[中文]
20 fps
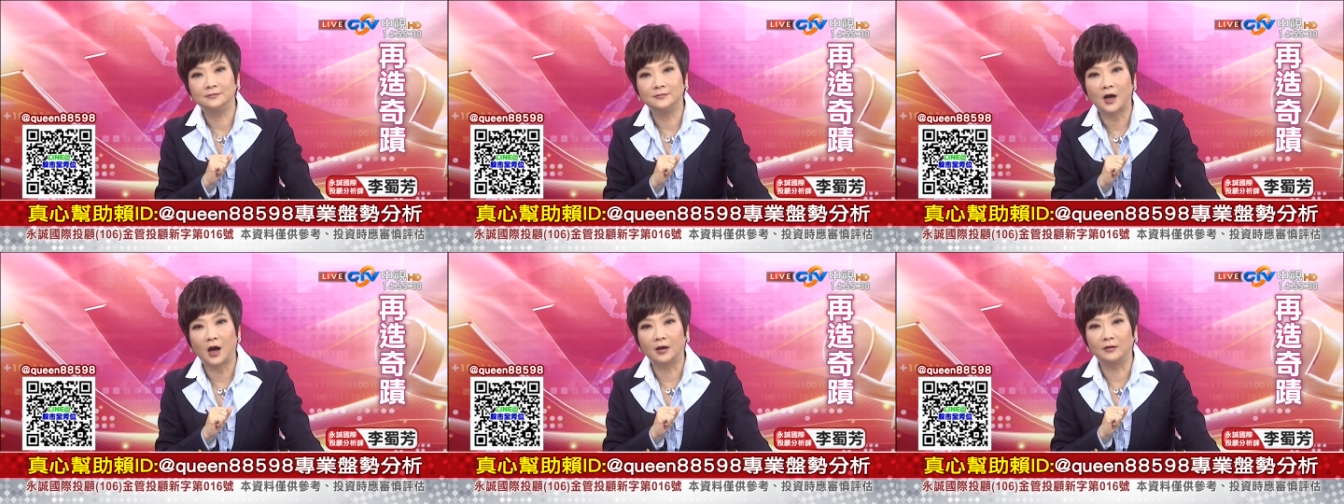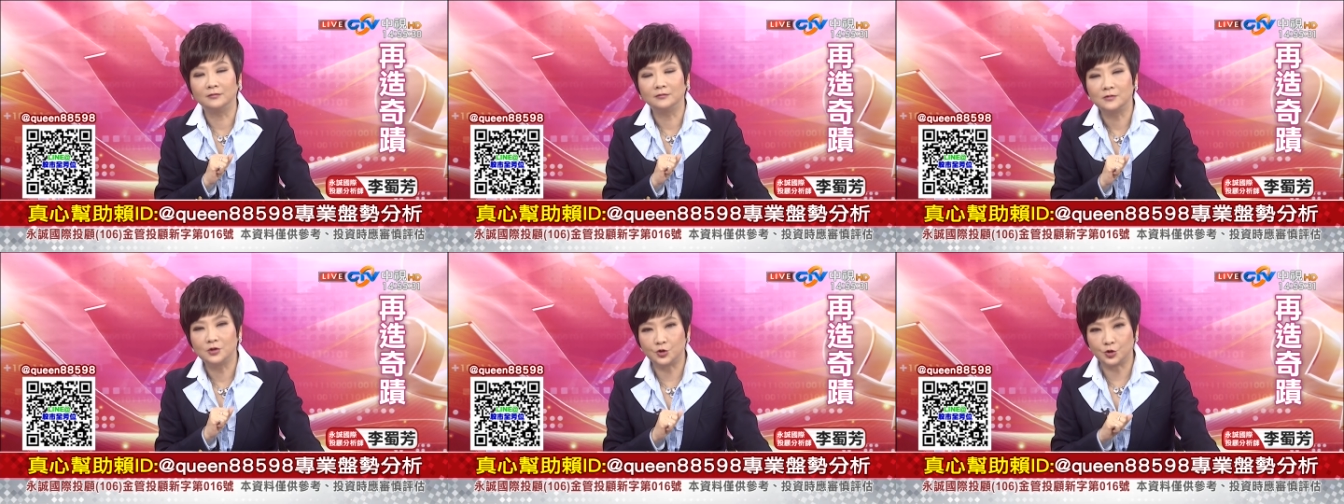
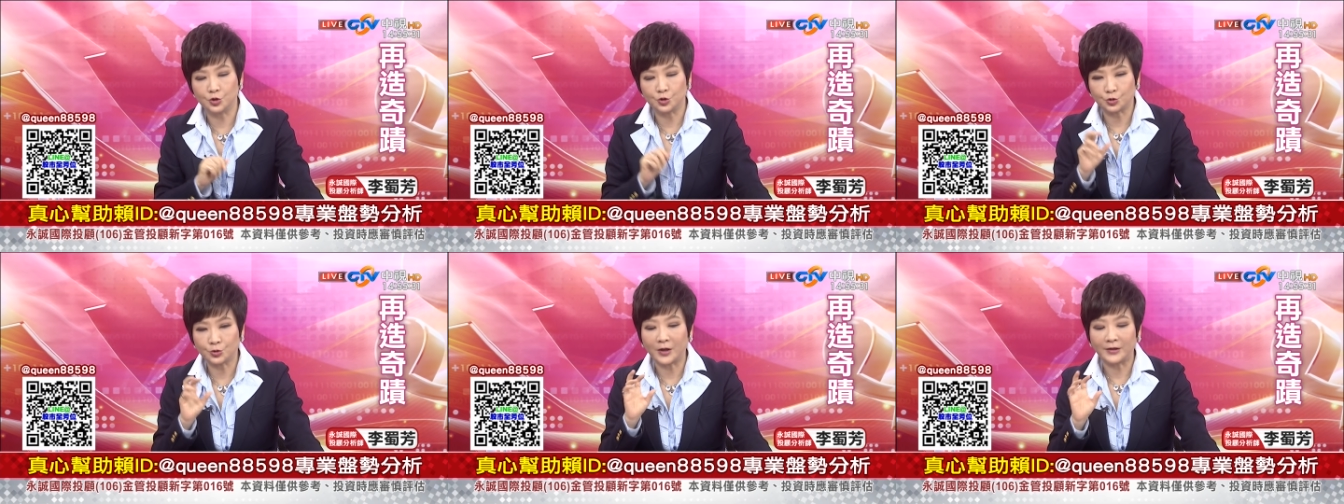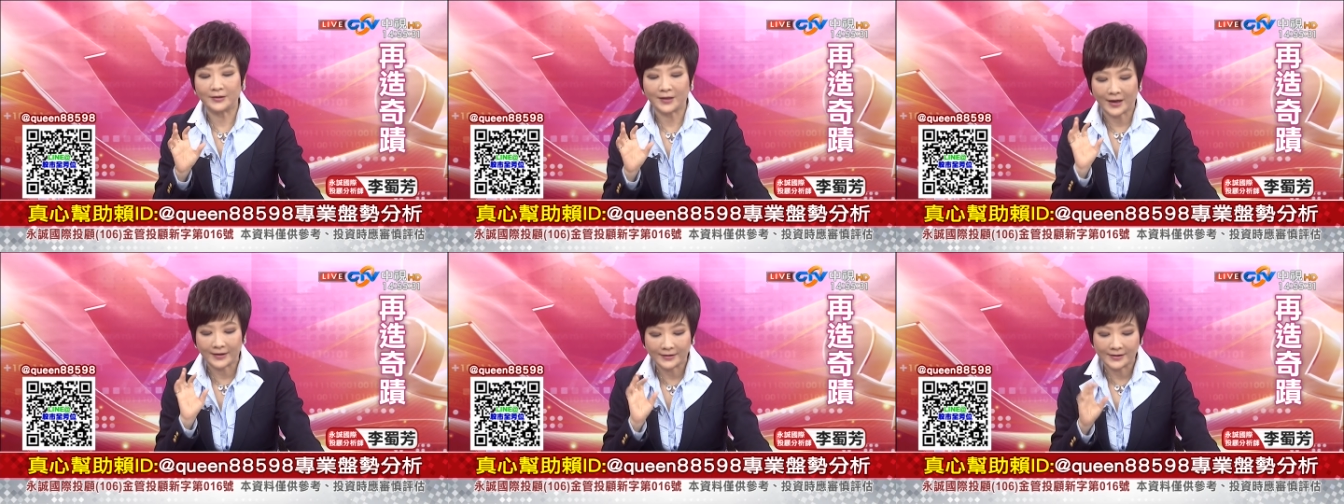好，你去
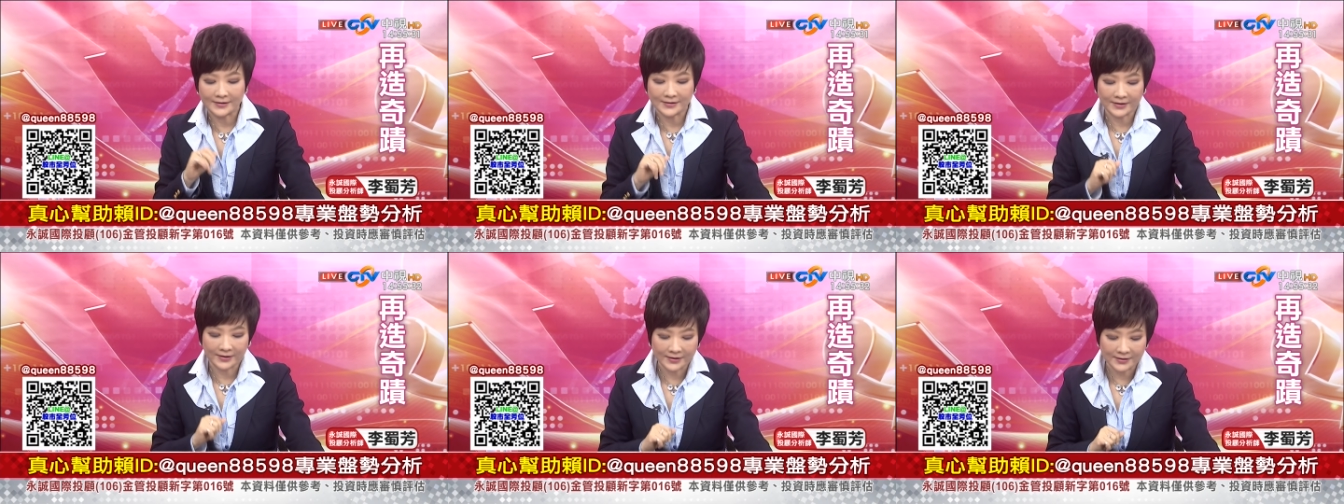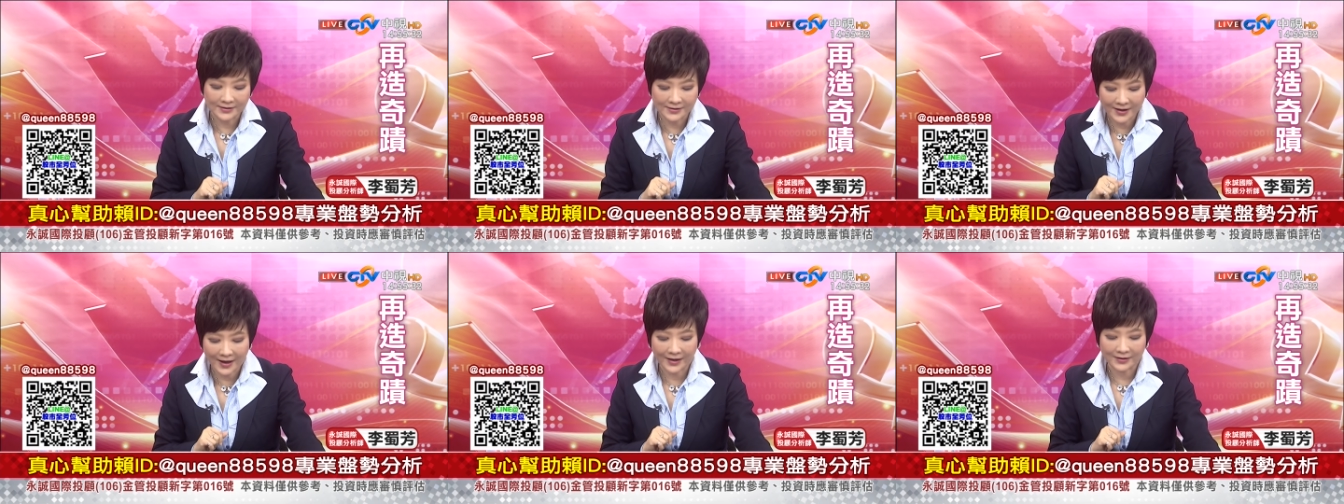算它的一些的
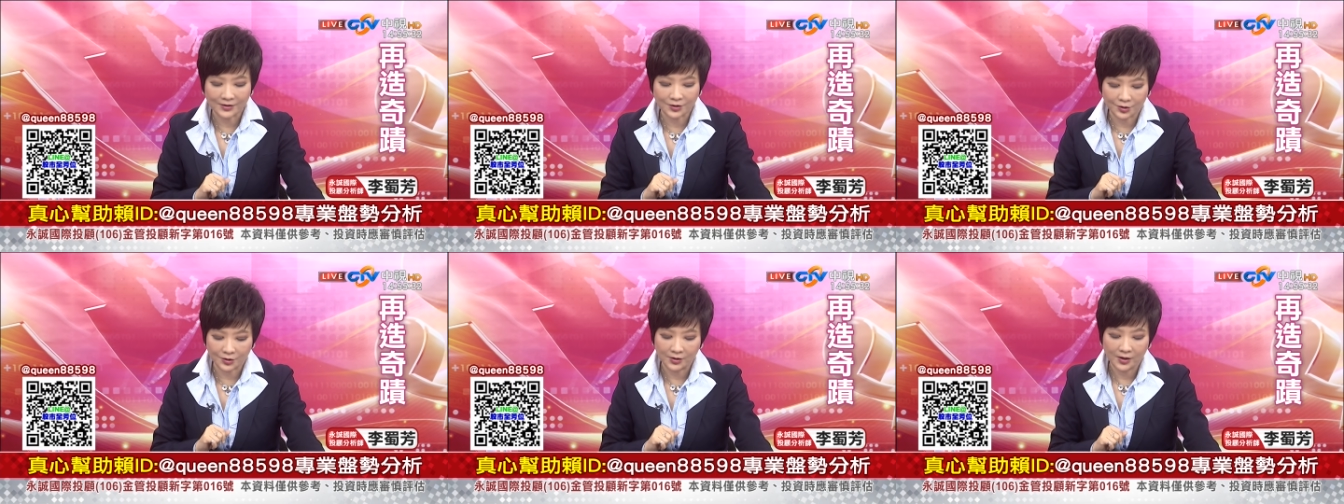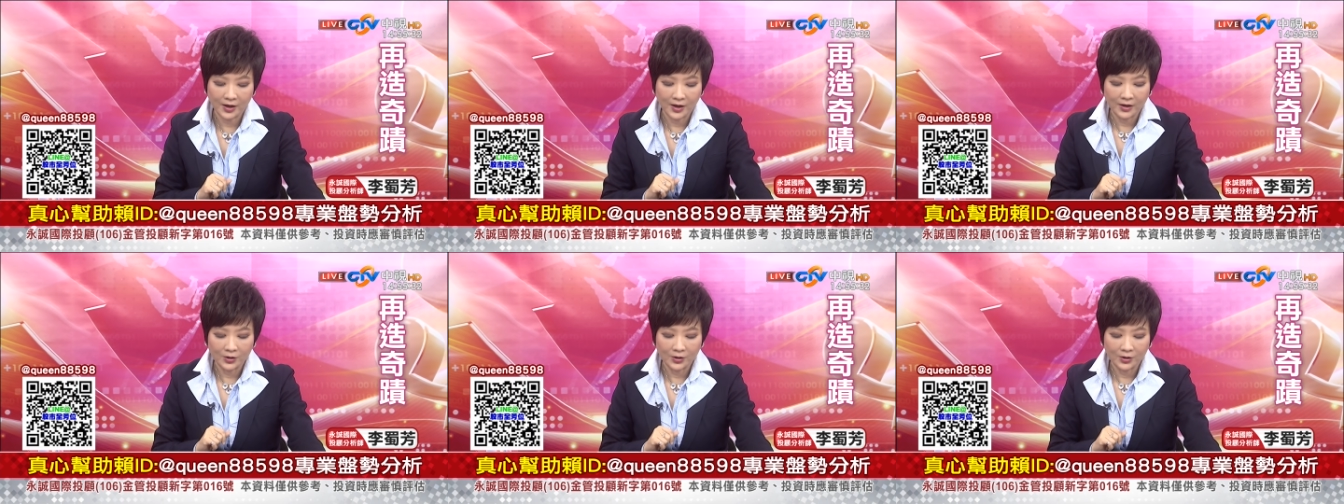价值。